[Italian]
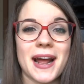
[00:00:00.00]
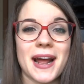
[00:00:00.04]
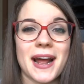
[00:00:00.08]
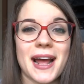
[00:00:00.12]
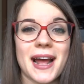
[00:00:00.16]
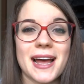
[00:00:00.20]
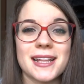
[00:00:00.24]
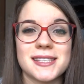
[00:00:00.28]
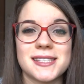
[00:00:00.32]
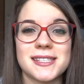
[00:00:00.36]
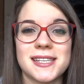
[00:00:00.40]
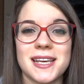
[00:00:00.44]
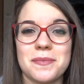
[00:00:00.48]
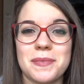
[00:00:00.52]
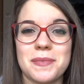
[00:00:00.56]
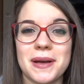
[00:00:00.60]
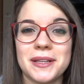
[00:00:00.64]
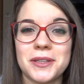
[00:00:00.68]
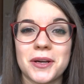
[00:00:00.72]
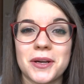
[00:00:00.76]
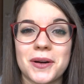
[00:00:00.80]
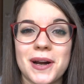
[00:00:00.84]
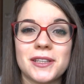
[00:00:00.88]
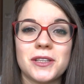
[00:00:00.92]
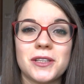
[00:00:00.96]
Ragazze e
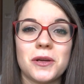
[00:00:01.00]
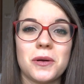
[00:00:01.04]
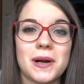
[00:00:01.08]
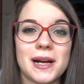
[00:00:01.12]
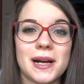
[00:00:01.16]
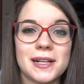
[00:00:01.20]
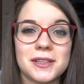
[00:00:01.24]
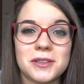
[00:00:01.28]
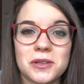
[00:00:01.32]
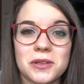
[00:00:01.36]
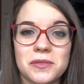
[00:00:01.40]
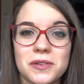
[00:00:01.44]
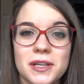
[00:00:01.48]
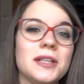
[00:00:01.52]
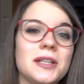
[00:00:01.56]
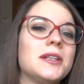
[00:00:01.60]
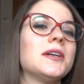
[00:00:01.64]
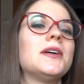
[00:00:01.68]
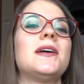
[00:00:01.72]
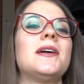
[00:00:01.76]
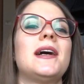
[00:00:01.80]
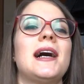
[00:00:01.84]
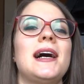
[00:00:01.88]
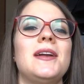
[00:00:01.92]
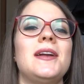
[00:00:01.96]
bentornati in un altro
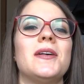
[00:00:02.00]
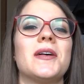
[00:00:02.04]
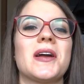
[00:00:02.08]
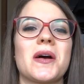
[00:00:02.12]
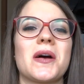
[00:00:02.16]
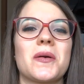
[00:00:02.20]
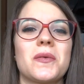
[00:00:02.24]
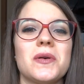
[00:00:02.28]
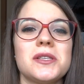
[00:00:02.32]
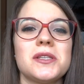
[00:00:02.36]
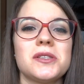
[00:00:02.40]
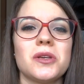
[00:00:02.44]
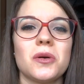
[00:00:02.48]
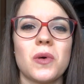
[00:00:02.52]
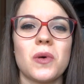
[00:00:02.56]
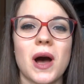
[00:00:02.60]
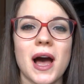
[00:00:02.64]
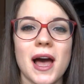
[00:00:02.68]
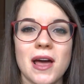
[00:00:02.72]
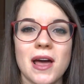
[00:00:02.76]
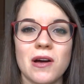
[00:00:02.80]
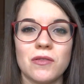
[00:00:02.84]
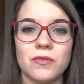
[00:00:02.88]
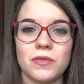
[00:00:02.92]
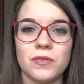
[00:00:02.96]
video. Allora, questo
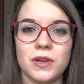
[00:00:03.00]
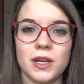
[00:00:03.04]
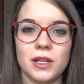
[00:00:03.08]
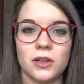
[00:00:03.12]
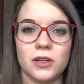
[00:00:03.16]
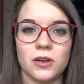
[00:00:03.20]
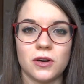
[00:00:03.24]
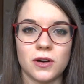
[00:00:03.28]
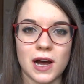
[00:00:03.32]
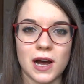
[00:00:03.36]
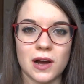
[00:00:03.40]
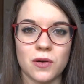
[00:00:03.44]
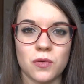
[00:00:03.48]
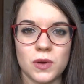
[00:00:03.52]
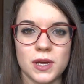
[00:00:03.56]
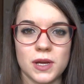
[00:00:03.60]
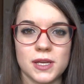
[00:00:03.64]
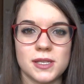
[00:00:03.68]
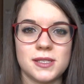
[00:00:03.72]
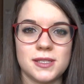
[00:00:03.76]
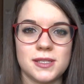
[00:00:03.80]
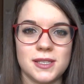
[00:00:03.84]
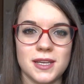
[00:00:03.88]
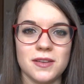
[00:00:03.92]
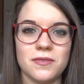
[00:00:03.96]
qua è un video
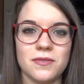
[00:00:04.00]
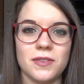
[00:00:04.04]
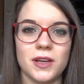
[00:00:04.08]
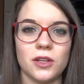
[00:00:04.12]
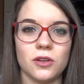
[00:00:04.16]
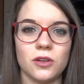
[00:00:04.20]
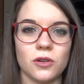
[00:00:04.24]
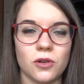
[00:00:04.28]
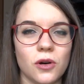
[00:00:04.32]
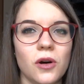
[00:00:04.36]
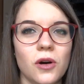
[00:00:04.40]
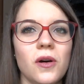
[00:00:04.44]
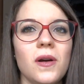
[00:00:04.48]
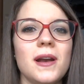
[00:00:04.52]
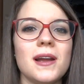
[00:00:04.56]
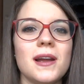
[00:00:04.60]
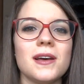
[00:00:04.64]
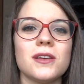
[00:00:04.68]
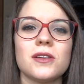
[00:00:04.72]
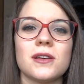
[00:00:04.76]
acquisti, video haul.